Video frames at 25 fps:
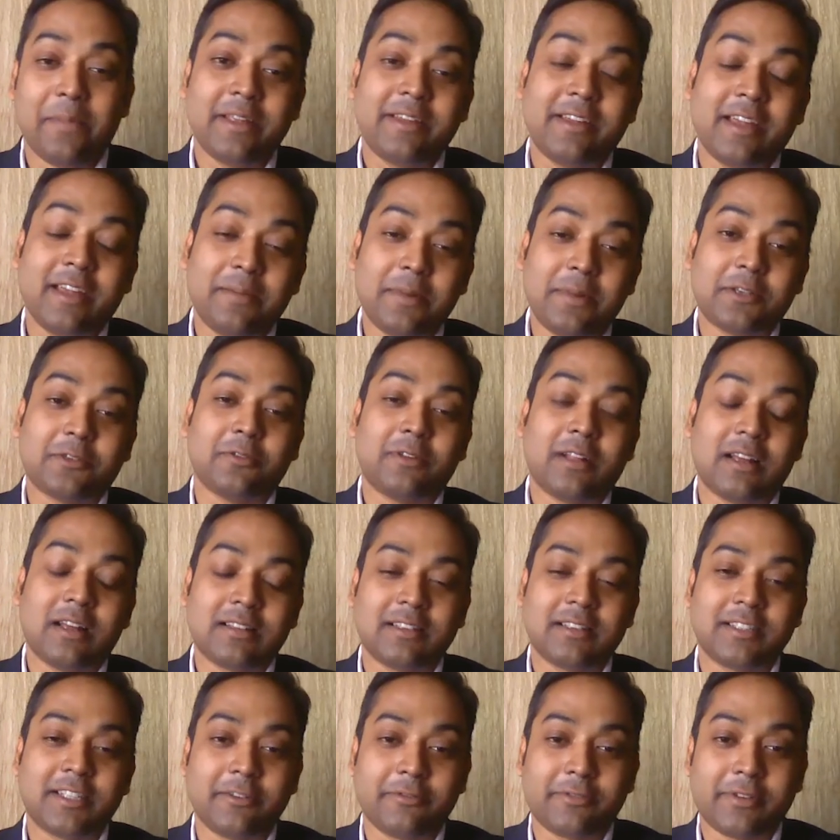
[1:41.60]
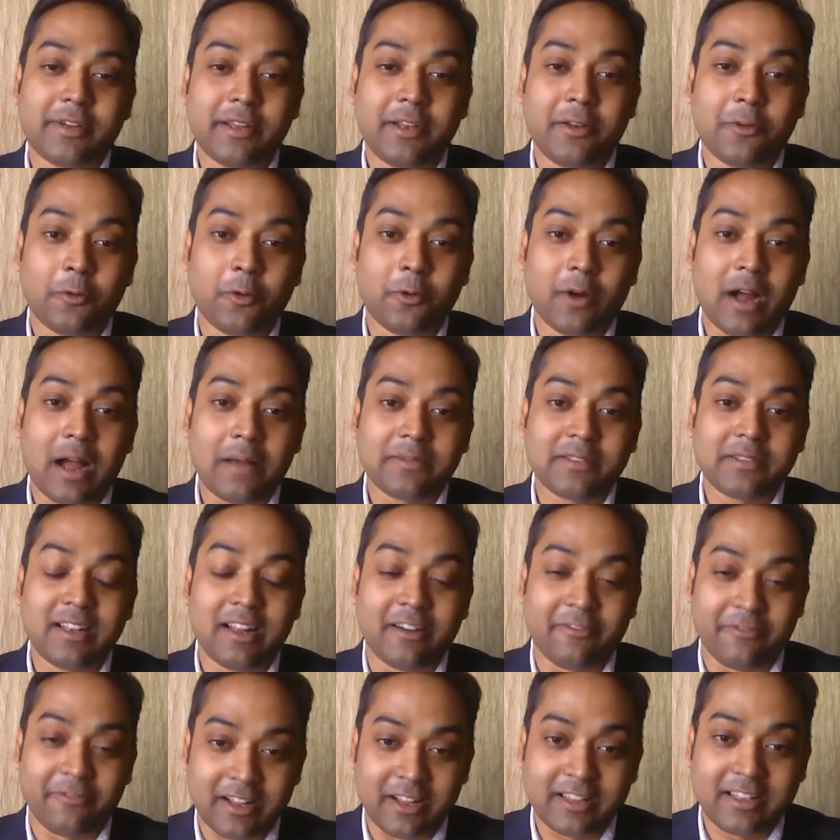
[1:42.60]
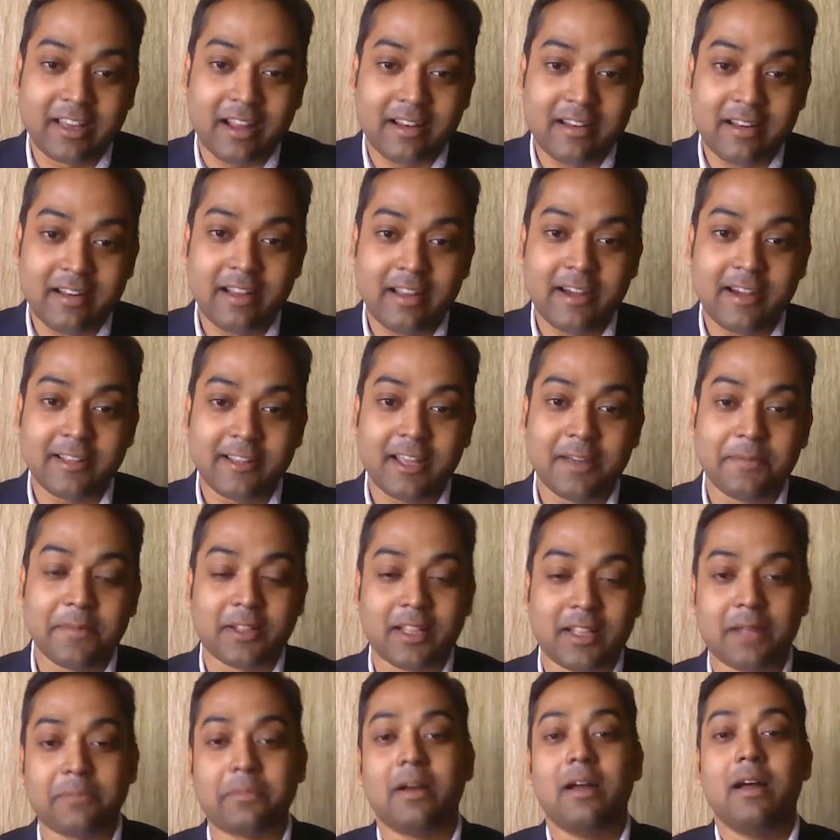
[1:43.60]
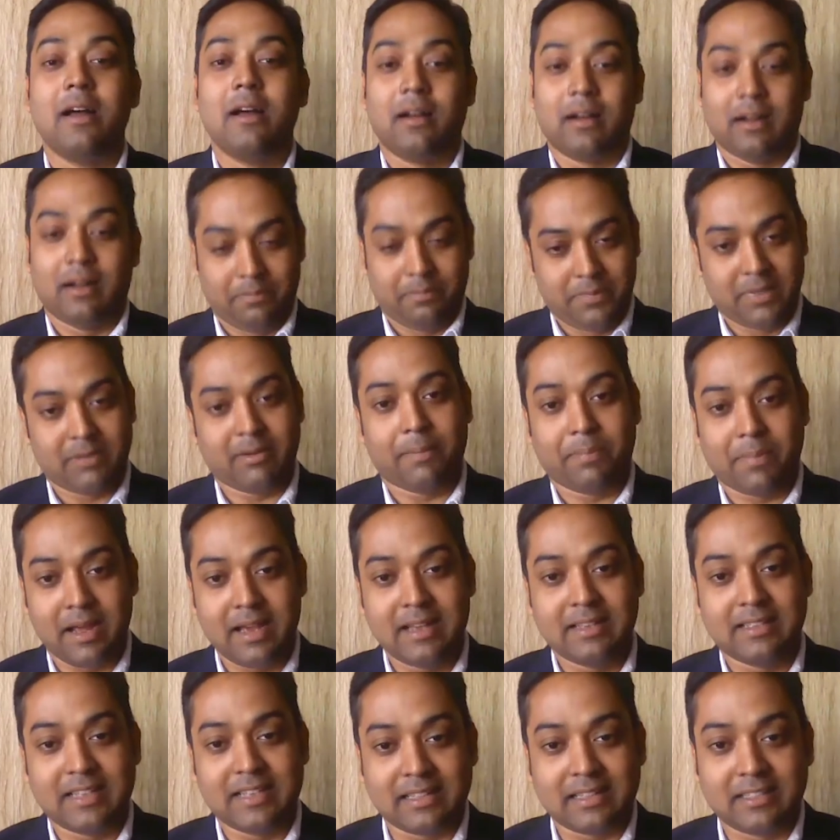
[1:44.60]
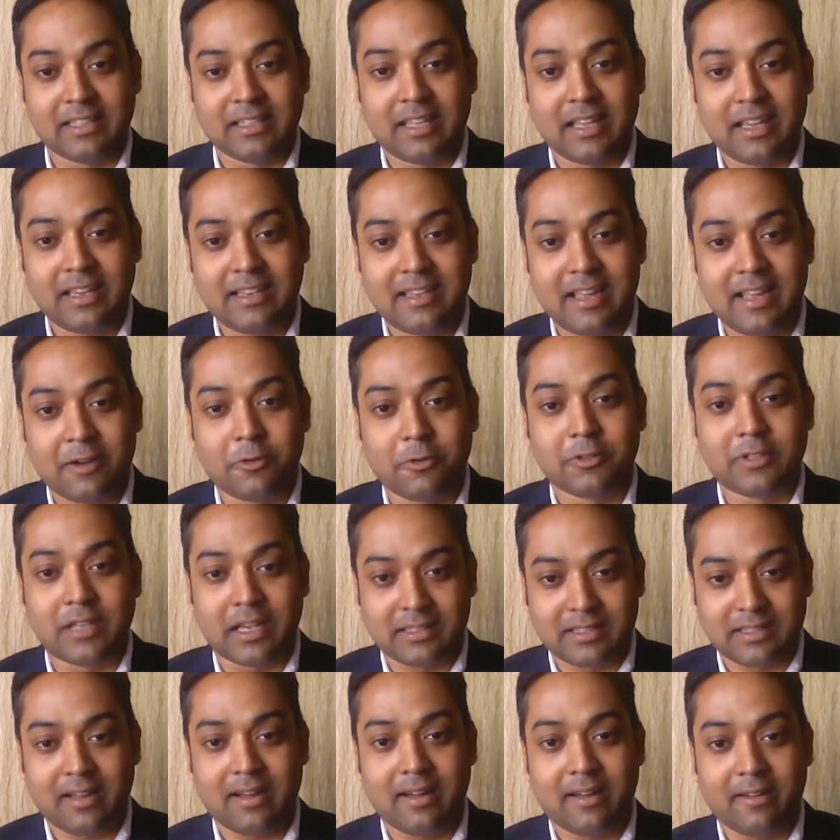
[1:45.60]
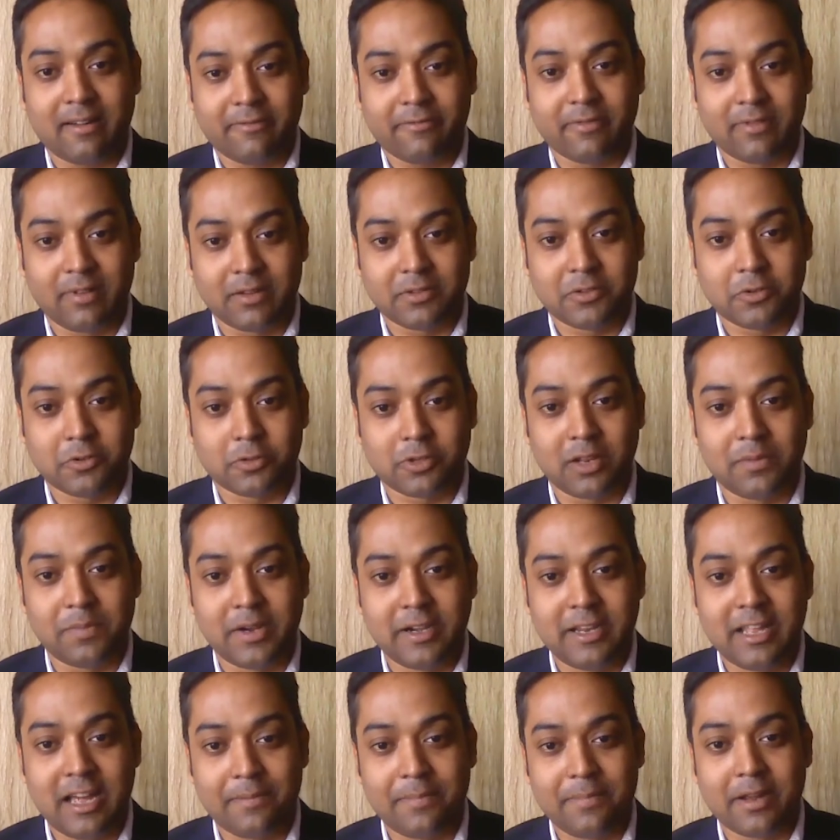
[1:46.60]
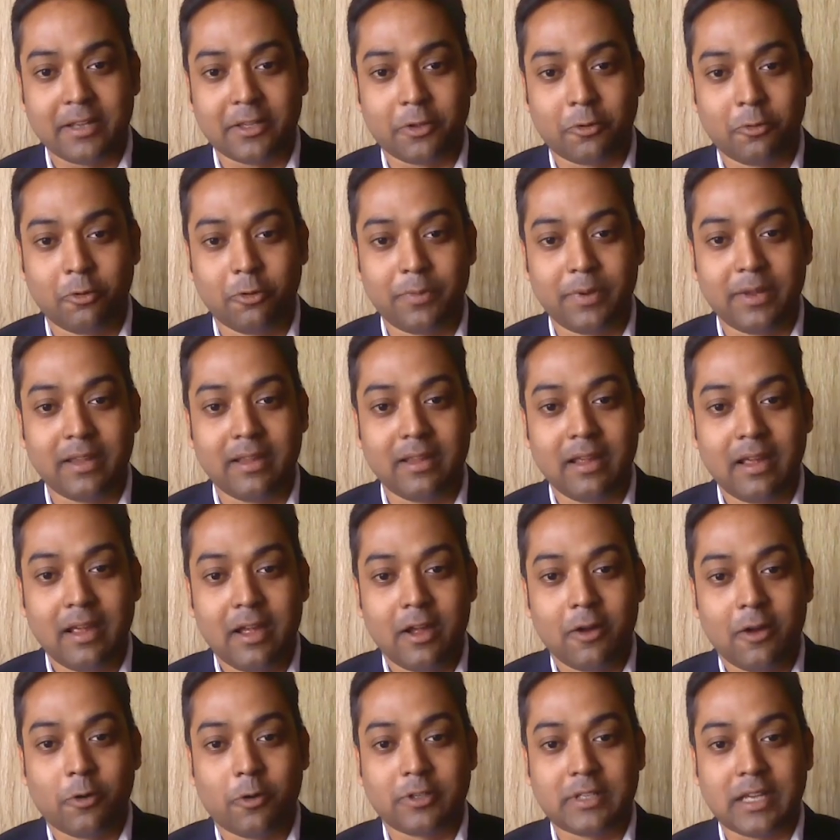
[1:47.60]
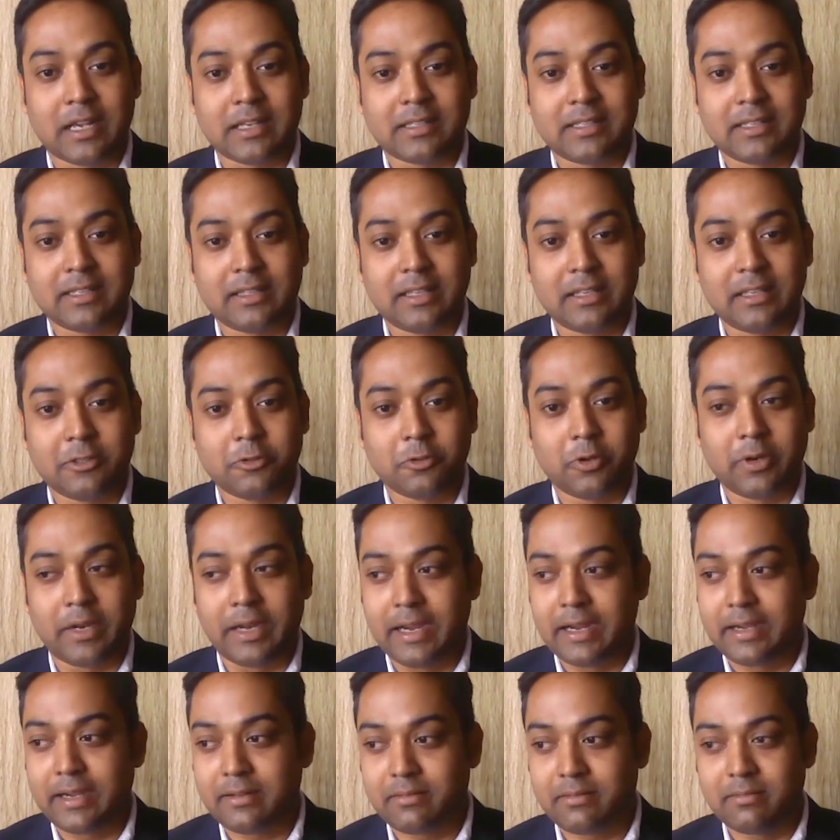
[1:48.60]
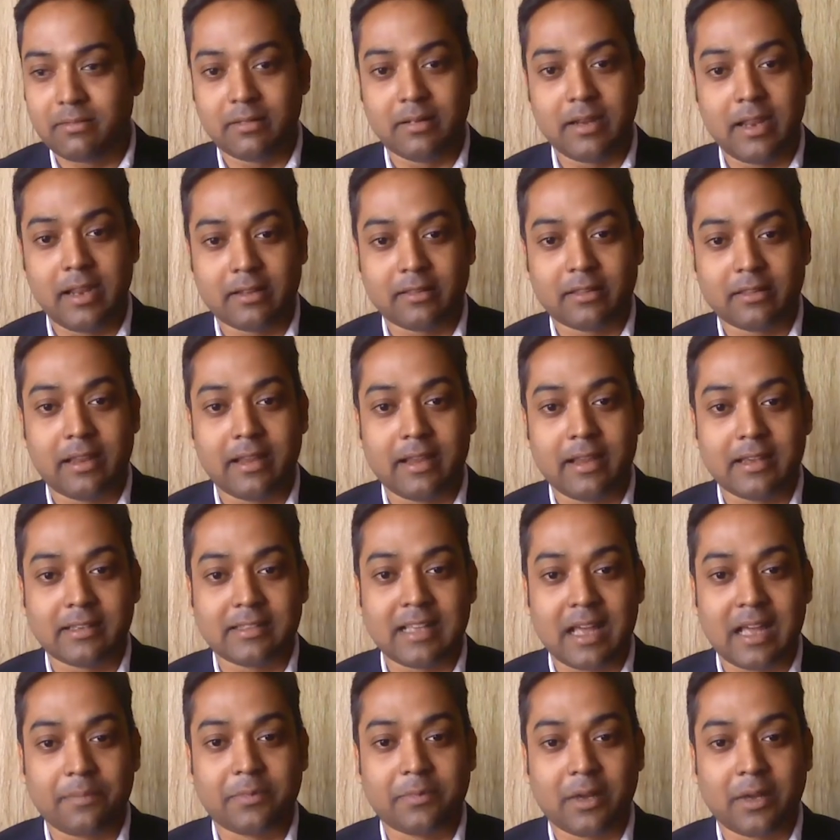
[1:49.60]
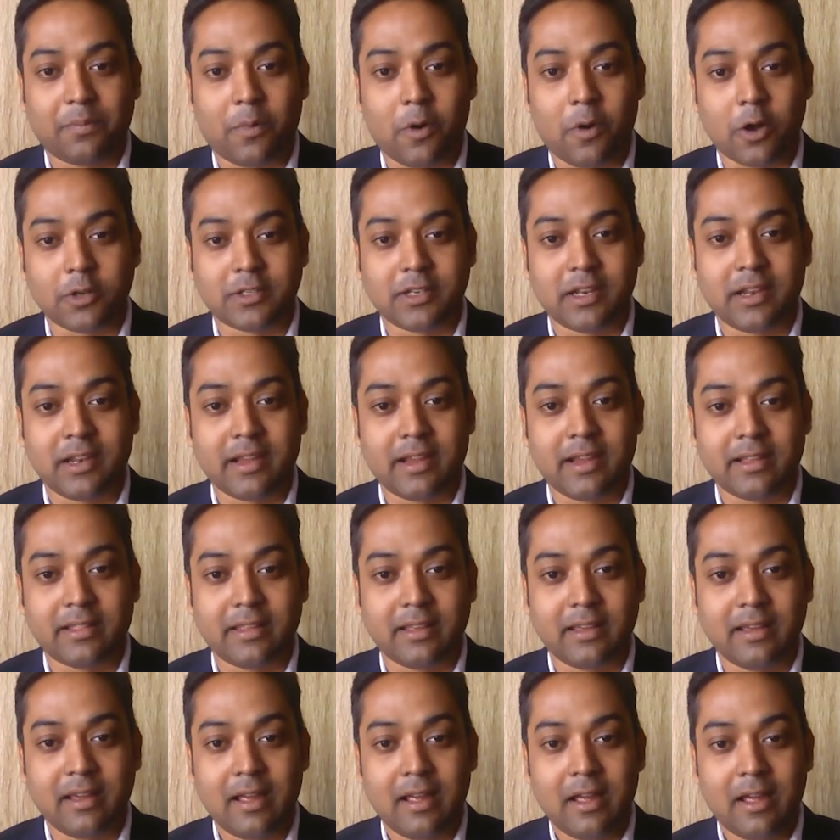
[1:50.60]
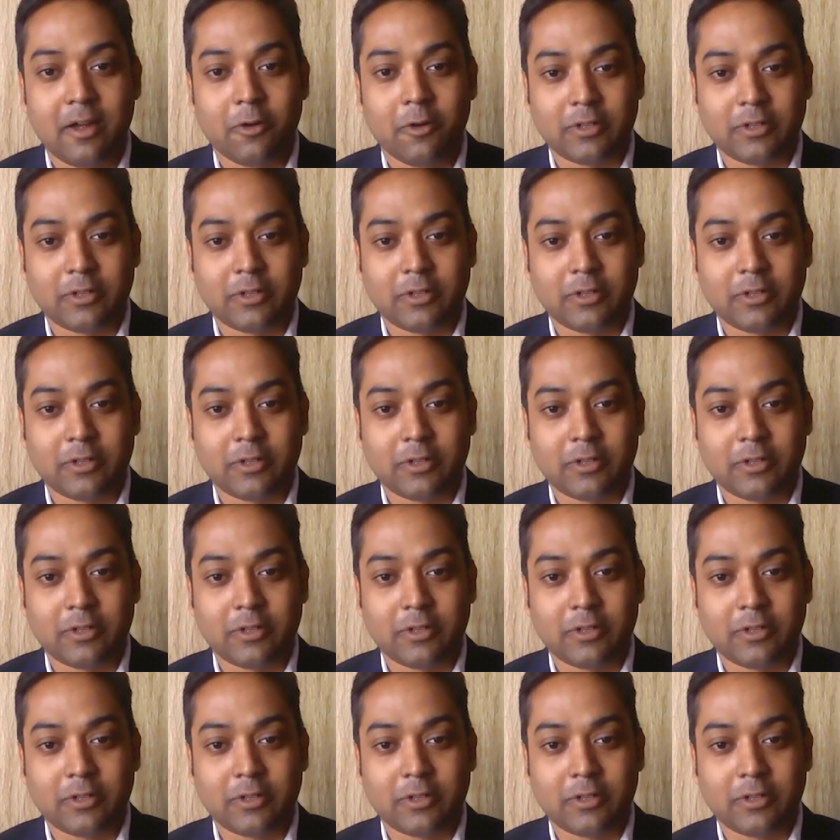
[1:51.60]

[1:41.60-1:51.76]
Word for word: हमने ये भी सुना संजीव कि लोग आपसे नफरत करने लगे थे मतलब अब जब आप कहीं जाते थे या कुछ ऐसा सोशल मीडिया के थ्रू भी कुछ ऐसी थी जो हेट एक तरीके से आप तक पहुंचने लगी थी